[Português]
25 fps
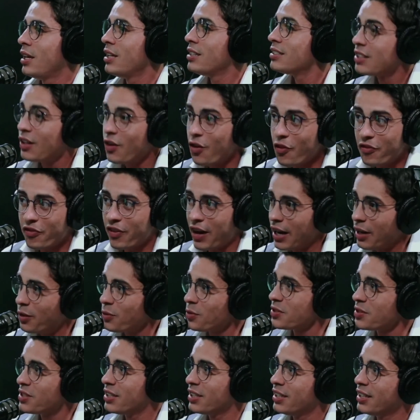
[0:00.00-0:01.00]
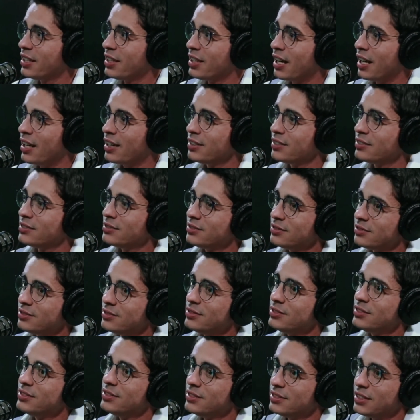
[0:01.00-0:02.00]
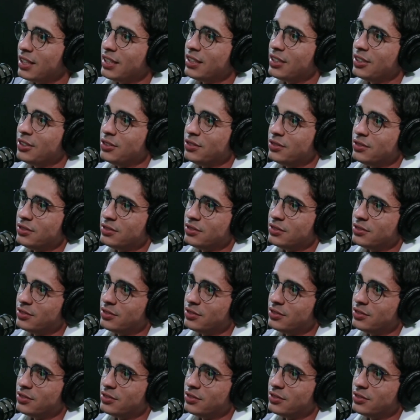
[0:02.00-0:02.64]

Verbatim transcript: Você não vai conseguir, cara. Entendeu?